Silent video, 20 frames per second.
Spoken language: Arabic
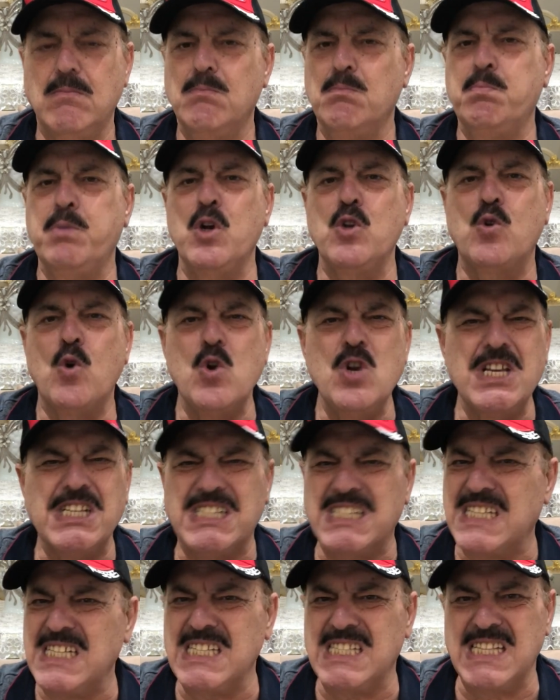بدون
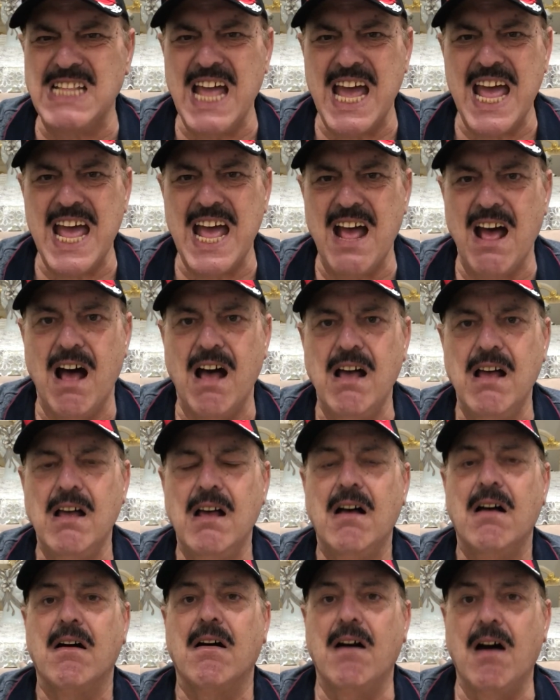استثناء
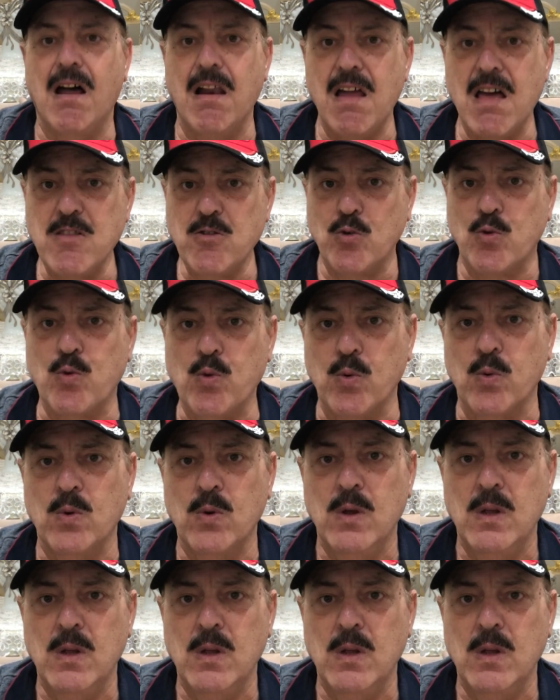غلطتوا